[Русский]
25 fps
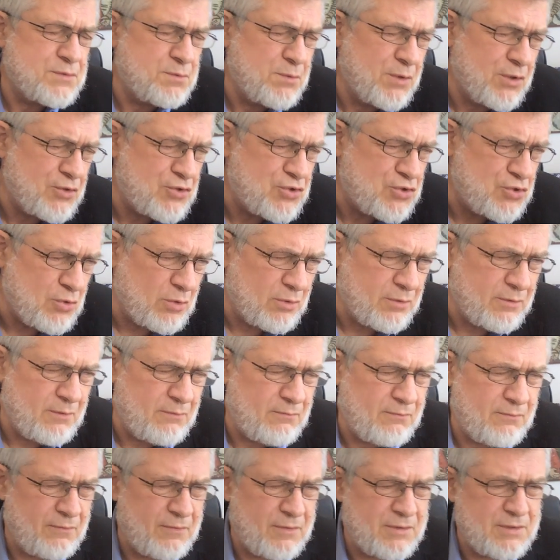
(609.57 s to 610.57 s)

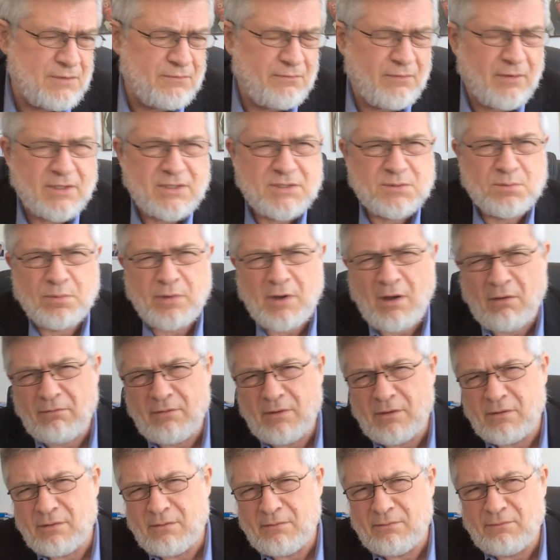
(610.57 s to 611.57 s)
смягченном виде, в
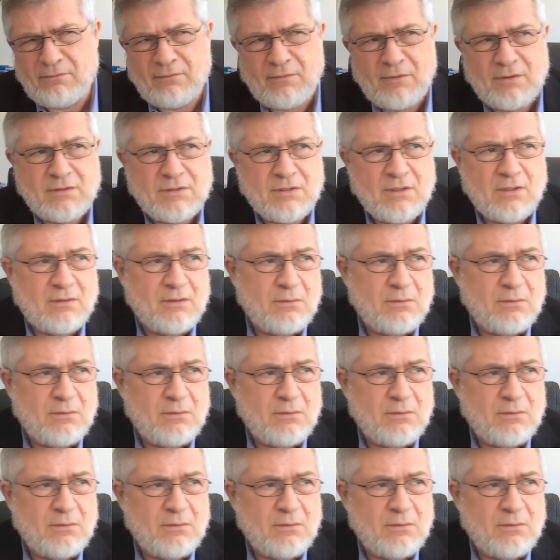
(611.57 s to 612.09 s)
разбавленном виде.